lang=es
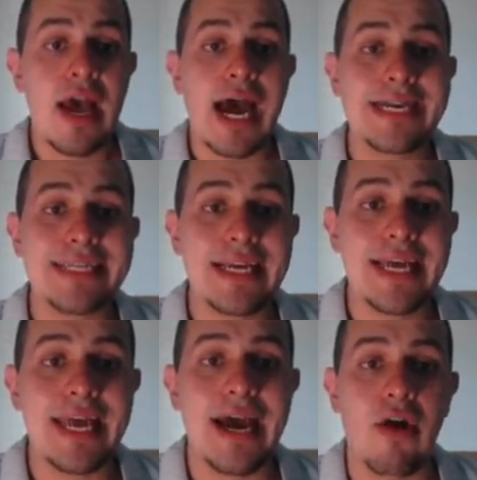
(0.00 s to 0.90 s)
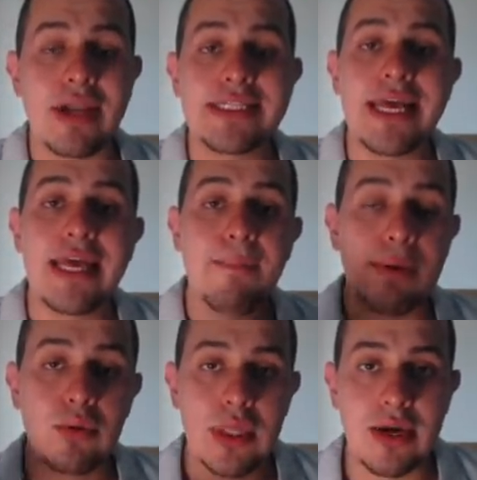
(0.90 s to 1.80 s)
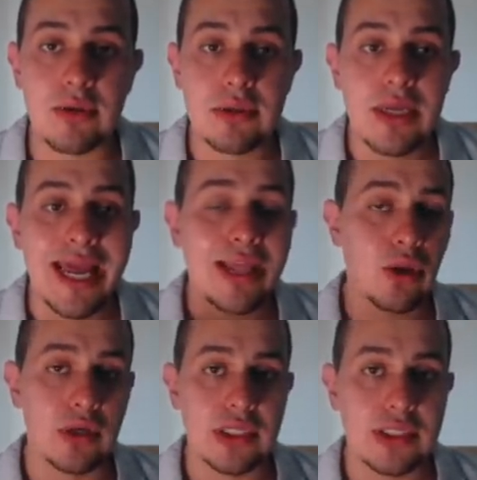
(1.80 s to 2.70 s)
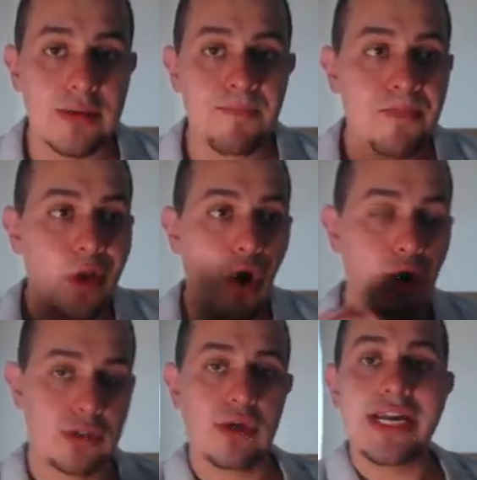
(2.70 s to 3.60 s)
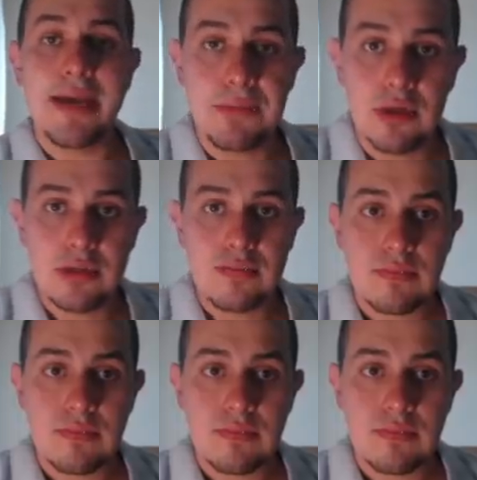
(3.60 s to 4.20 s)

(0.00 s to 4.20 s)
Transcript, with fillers: Así que ahora sí hay que preguntarnos, entonces, ¿o son ineptos